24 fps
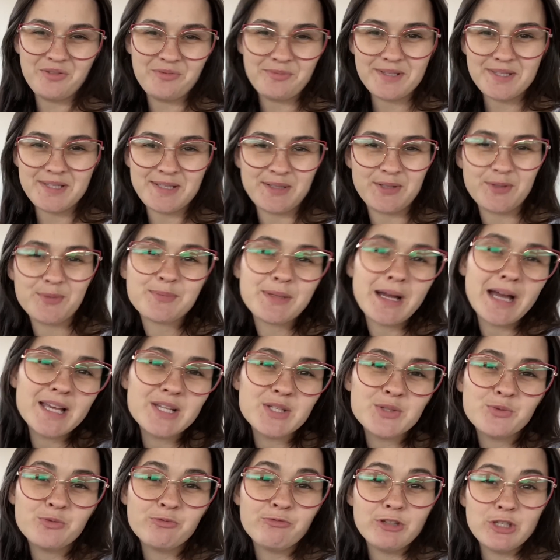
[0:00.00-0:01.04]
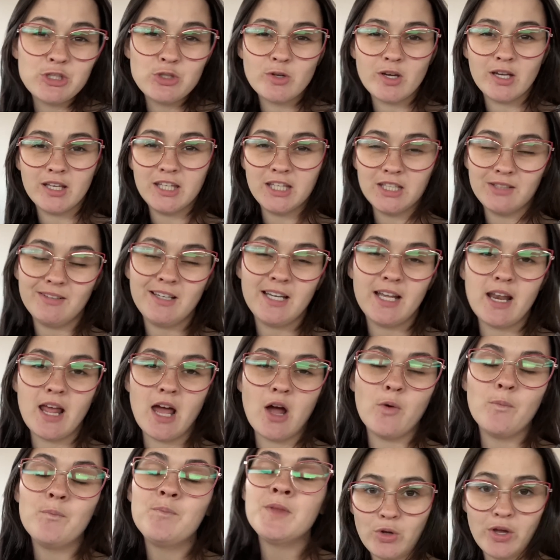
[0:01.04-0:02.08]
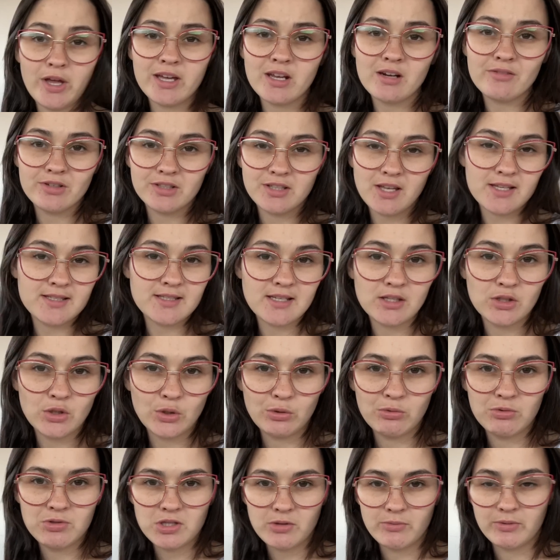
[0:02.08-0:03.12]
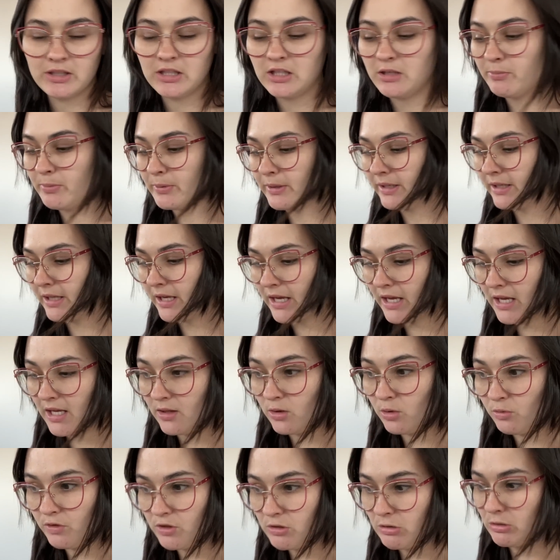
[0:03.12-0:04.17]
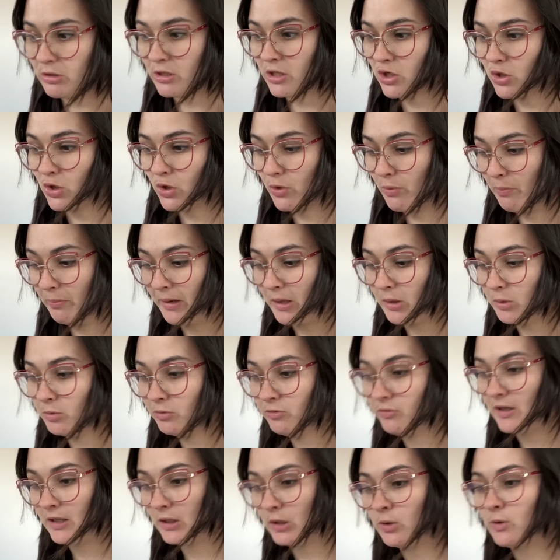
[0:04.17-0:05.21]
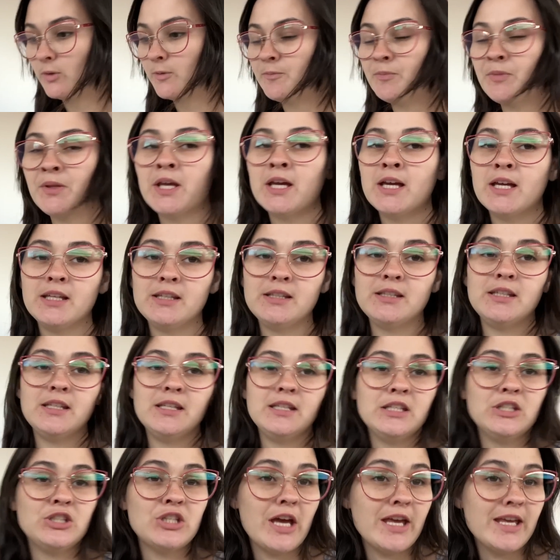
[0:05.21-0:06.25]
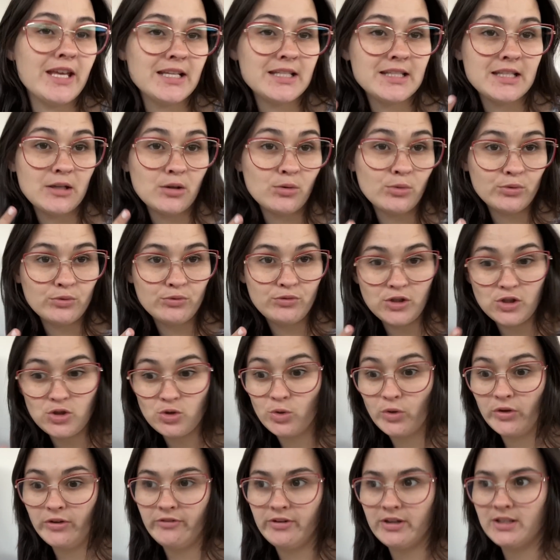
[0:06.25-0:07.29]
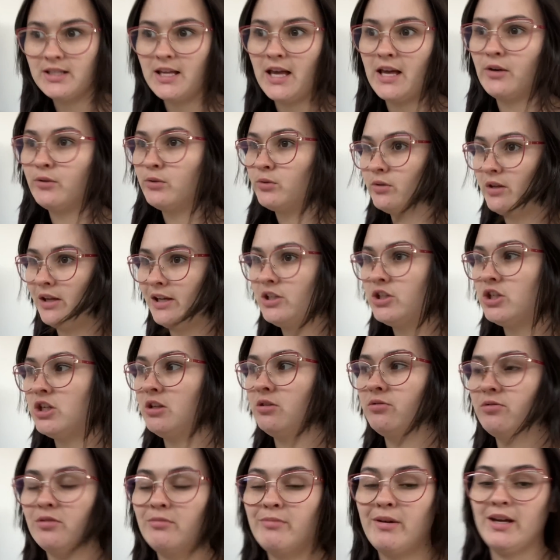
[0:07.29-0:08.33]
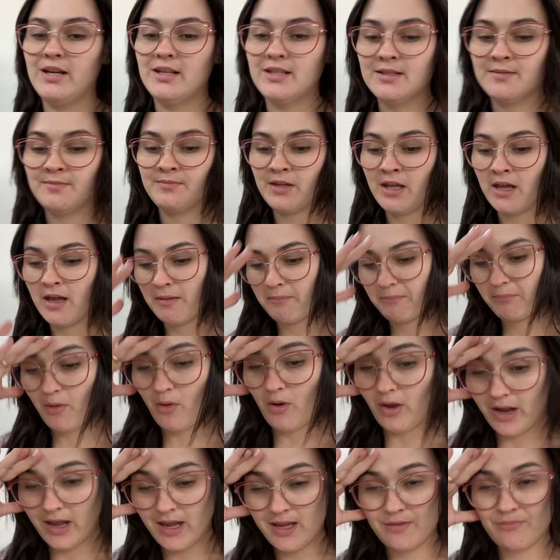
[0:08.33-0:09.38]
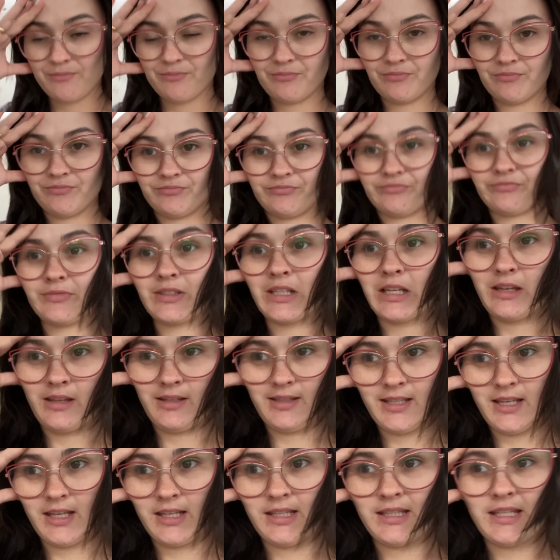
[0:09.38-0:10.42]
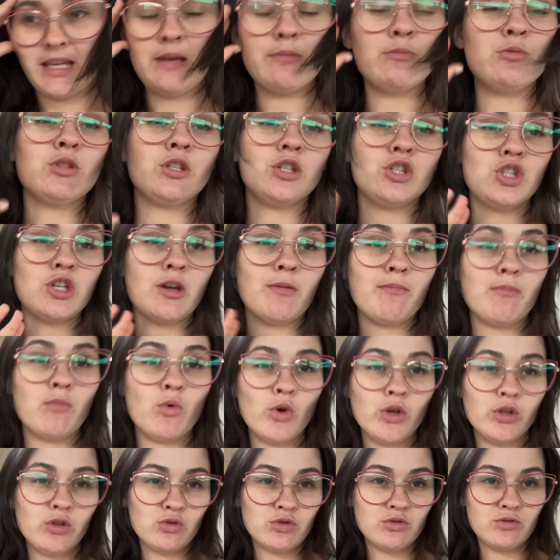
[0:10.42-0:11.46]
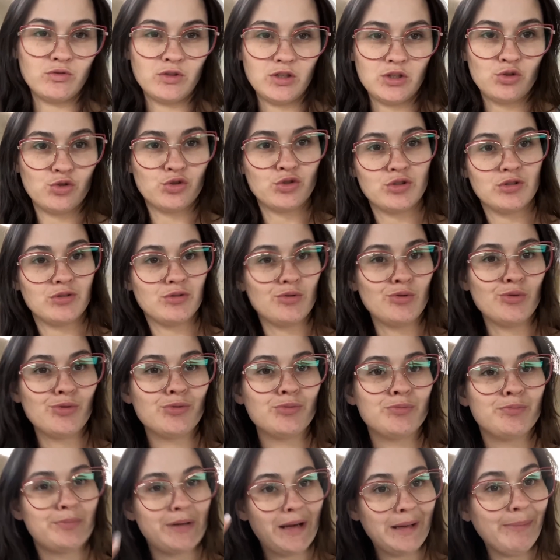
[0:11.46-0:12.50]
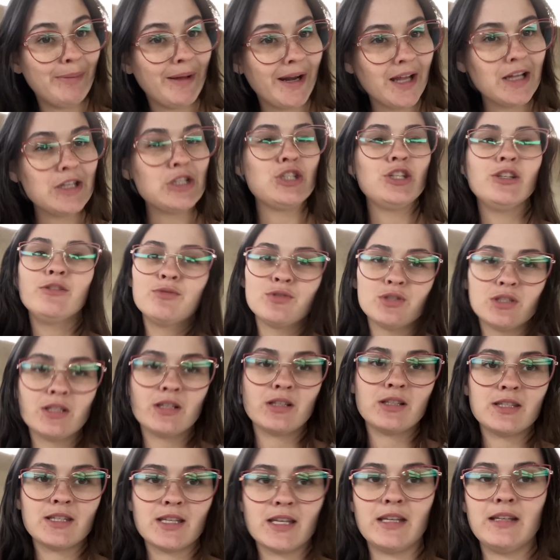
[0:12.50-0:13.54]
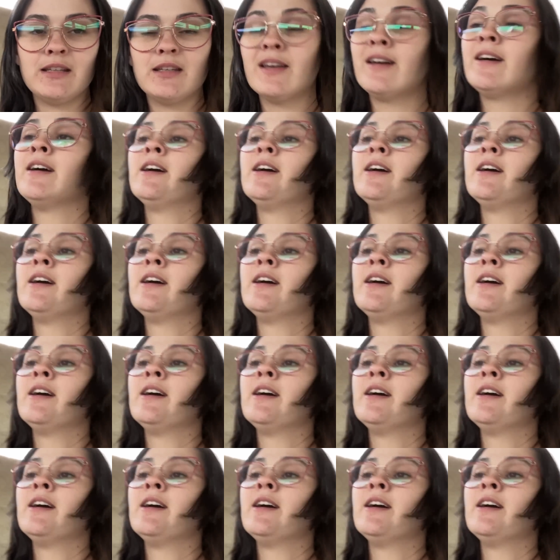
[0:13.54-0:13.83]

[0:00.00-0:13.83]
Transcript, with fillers: Começando mais um vídeo aqui no canal. Tô regravando essa introdução aqui porque no vídeo anterior o Paulo falou que já ia ser o vídeo do aniversário do netinho e tudo mais. Porém, esquecemos que tinha muitos vídeos do preparativos antes ainda.